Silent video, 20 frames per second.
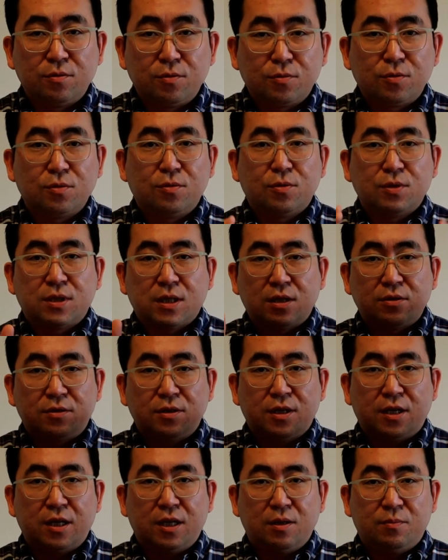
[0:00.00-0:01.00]
このことをちゃん
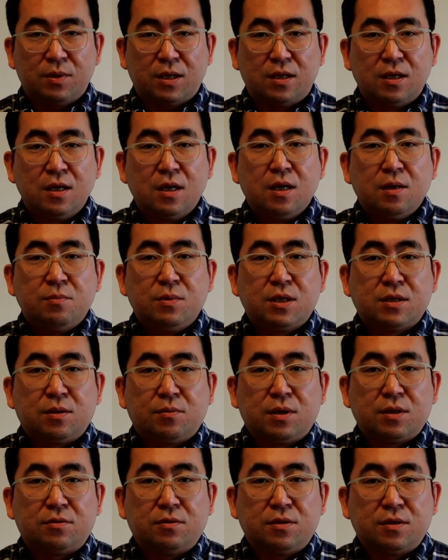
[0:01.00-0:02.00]
とやれれば、皆
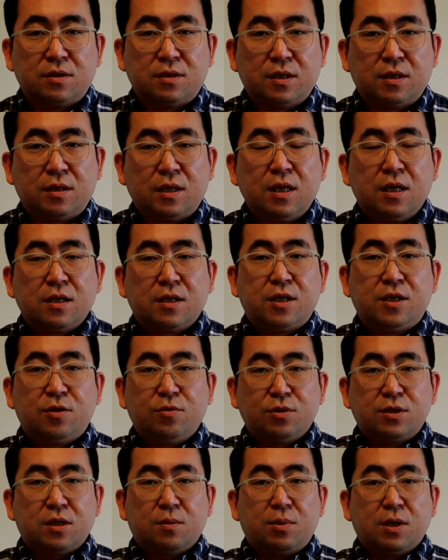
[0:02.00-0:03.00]
様とのですね、起
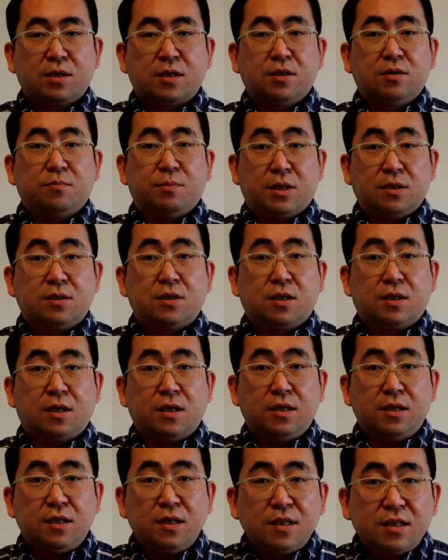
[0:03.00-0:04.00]
業したばっかりのベンチャー
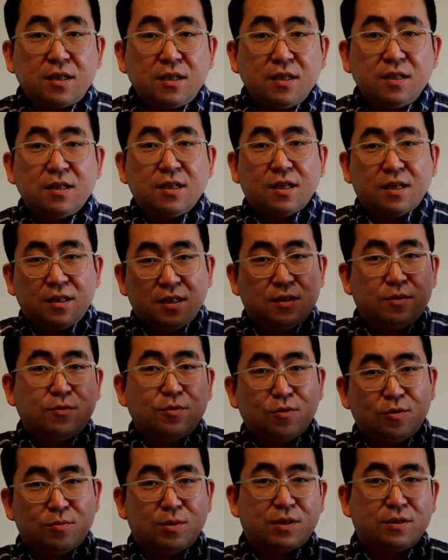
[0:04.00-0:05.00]
がいきなり
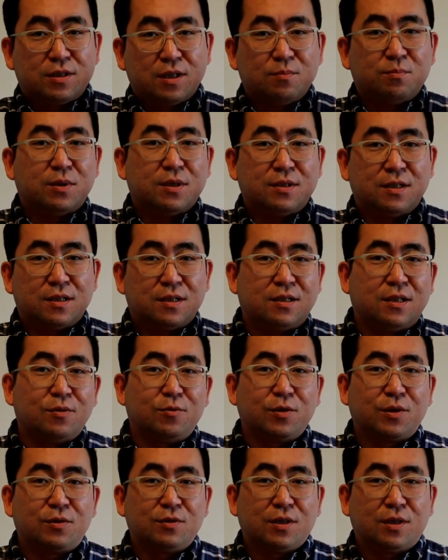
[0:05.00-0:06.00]
グローバルカンパになって
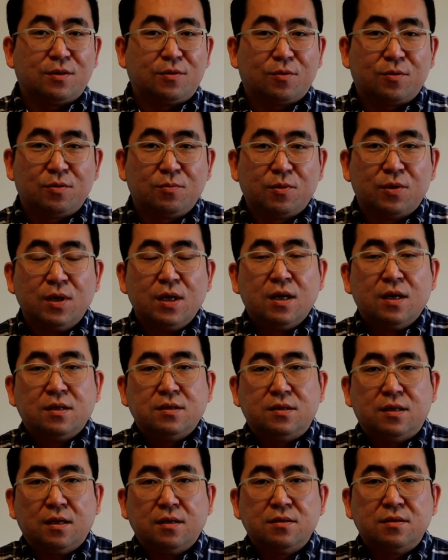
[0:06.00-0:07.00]
大きくなるということも
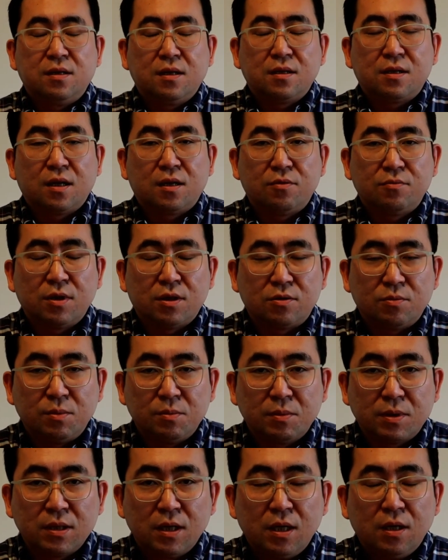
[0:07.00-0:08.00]
全然可能だと思
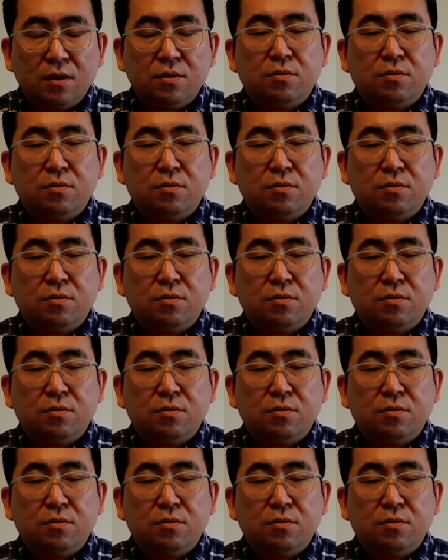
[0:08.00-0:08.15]
います。